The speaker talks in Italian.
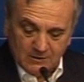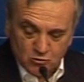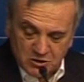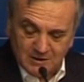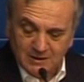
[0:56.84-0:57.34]

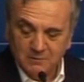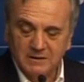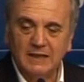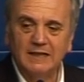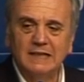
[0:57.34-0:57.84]

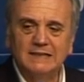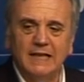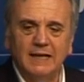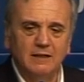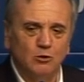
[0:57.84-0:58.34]
Consentitemi di
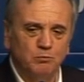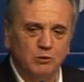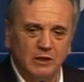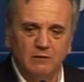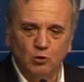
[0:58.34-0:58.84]
ringraziare il
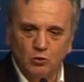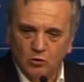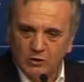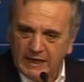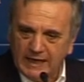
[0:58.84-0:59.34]
gruppo di
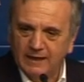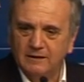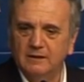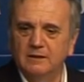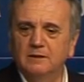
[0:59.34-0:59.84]
lavoro che
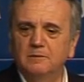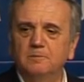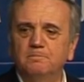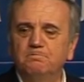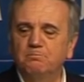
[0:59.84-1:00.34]
ha
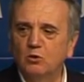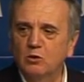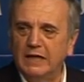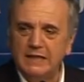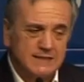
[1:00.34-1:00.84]
eh,
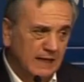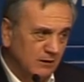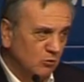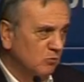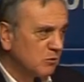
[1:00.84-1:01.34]
organizzato